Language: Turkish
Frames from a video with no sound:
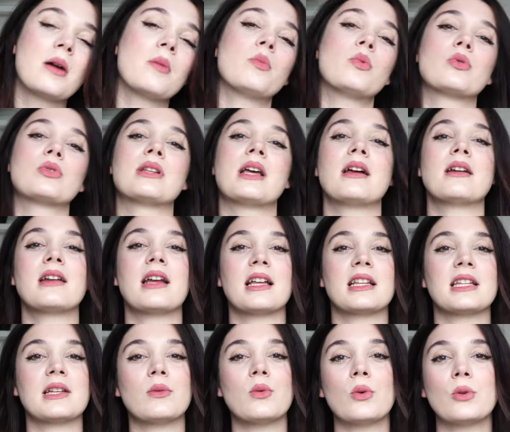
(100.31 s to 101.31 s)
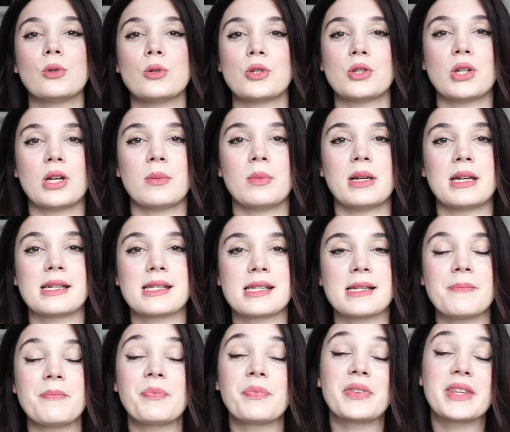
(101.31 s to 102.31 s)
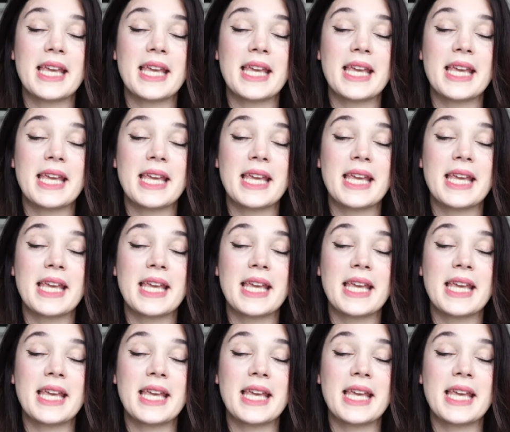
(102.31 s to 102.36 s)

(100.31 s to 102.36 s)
buradan randevu oluşturabilirsin.